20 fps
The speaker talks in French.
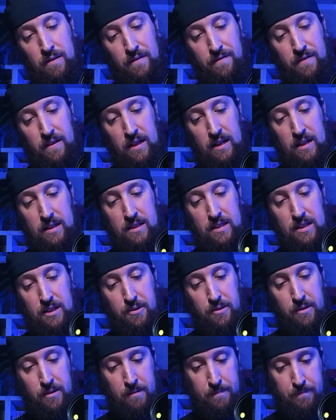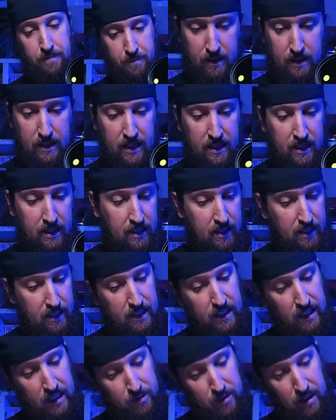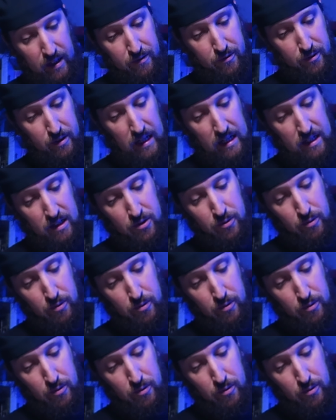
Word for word: on va faire glisser dedans, tac, et dès qu'on arrive à